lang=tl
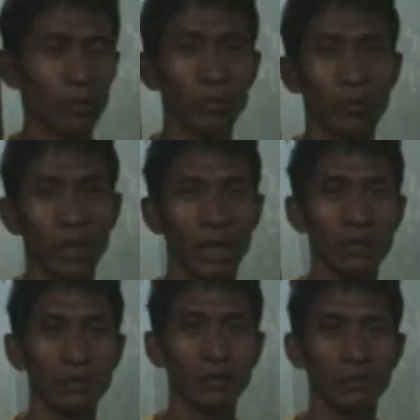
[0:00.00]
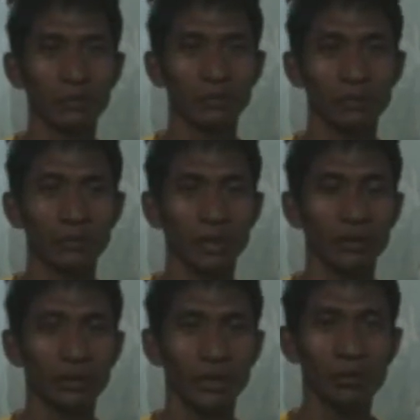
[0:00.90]
ako po magano,
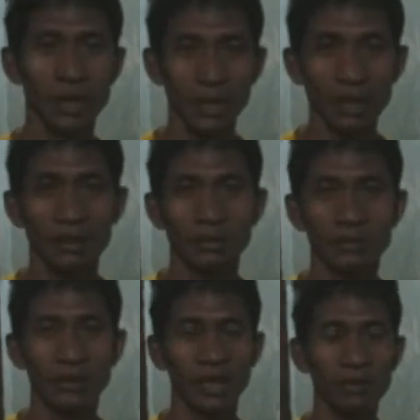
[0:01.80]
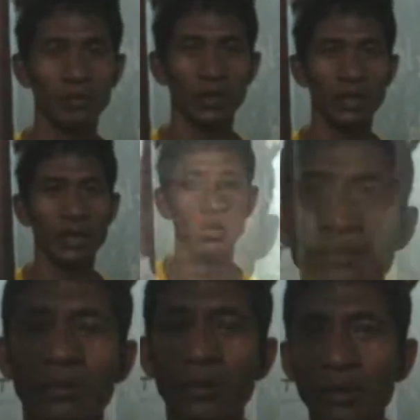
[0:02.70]
mag-iba na. Dahil una daan. o